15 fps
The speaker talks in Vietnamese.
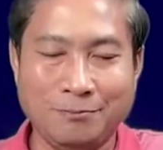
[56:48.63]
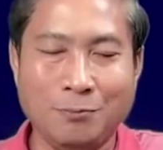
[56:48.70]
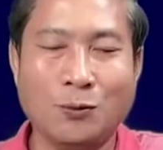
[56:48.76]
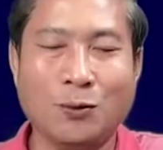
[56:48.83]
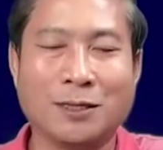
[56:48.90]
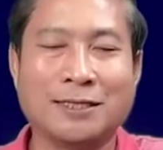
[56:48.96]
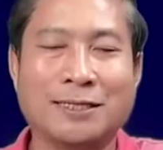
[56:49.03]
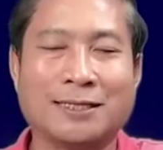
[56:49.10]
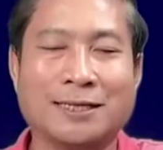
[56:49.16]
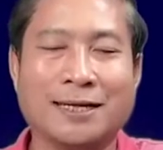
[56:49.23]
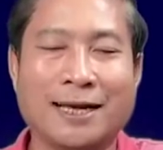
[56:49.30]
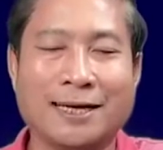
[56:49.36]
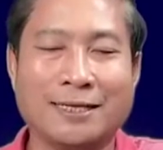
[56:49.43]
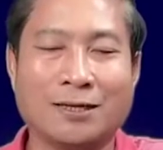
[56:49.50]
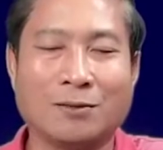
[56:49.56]
buộc chịt
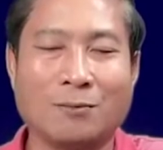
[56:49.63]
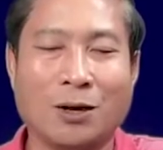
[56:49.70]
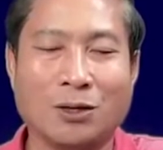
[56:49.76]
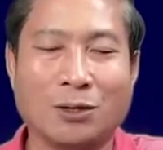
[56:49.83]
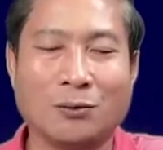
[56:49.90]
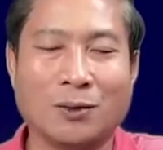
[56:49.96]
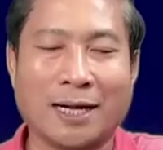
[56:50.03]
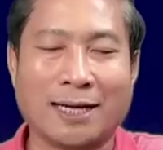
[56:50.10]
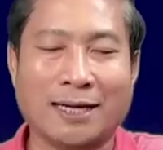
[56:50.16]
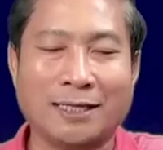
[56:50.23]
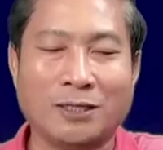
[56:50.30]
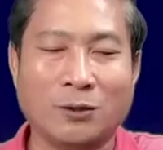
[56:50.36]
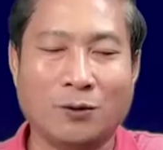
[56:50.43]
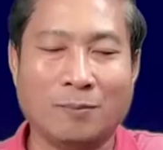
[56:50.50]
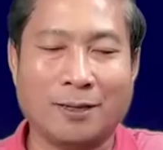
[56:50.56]
ngay rồi bọc luôn
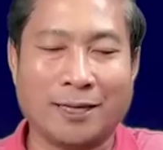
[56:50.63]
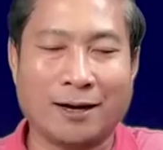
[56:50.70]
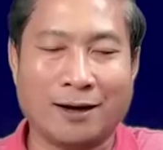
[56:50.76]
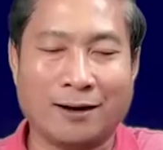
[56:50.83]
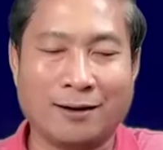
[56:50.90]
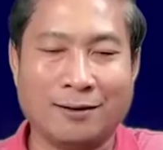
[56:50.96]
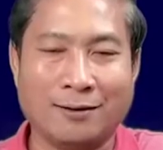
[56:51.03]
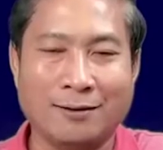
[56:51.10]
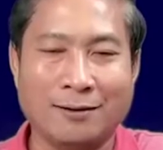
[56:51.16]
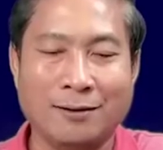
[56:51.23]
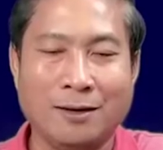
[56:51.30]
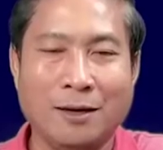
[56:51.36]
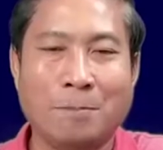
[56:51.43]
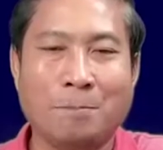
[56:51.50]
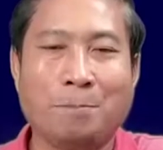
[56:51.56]
ai trồn mà đó
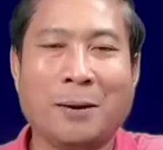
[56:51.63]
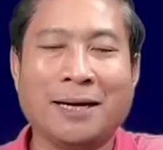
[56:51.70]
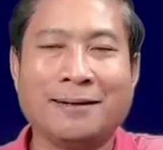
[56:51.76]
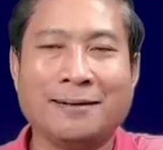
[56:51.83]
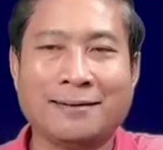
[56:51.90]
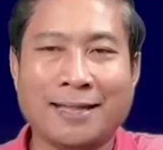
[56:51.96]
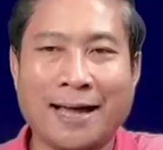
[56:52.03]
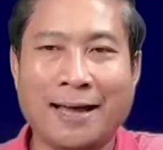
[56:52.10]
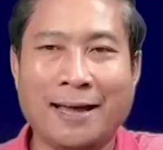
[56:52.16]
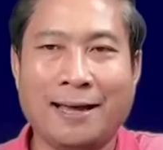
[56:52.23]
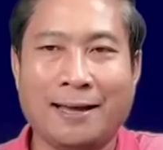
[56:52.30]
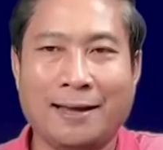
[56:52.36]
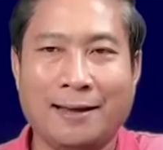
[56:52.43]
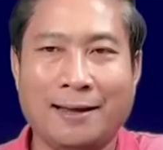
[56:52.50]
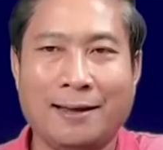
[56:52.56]
phân
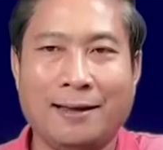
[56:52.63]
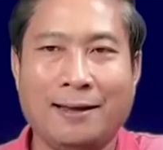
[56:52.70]
tay